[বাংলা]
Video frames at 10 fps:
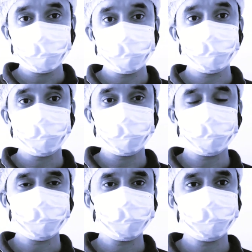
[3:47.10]
ইস্টু
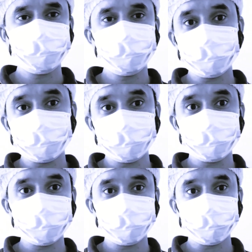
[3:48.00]
বিশ
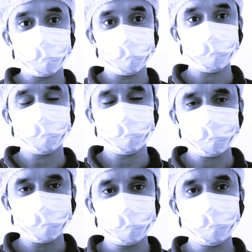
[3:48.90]
মেনে চলা উচিত
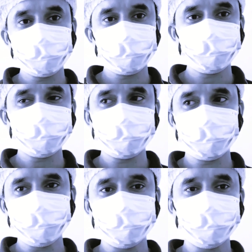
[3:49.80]
ডায়েটের ক্ষেত্রে
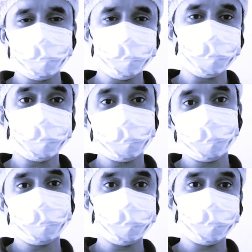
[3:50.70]
আপনার আশি ইস্টু
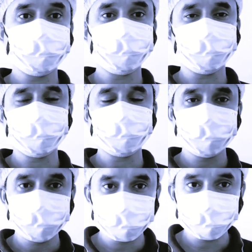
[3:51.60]
বিশ মেনে চলা
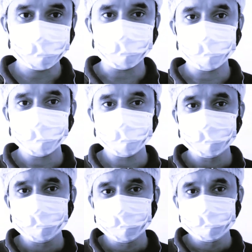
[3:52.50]
উচিত এই
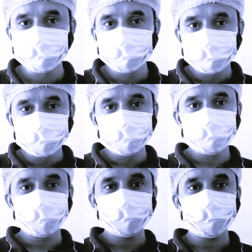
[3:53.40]

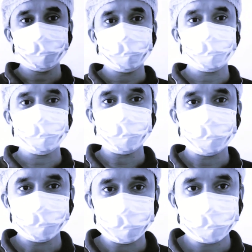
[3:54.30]
ইকোনমিক্যাল যে
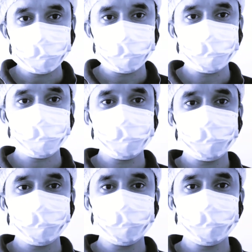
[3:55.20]
থিওরিটা বা
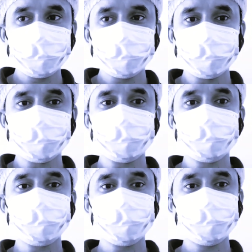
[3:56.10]
ম্যাথমেটিক্যাল থিওরিটা
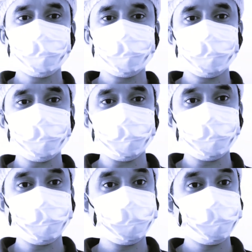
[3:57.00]
মেনে চলা উচিত
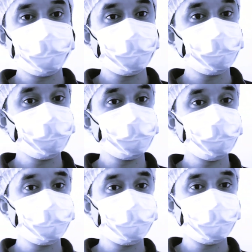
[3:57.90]
অর্থাৎ
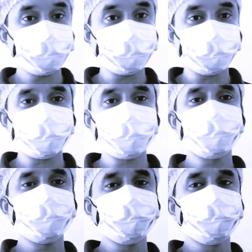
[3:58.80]
আশি পার্সেন্ট
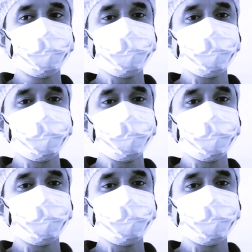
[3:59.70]
ডায়েট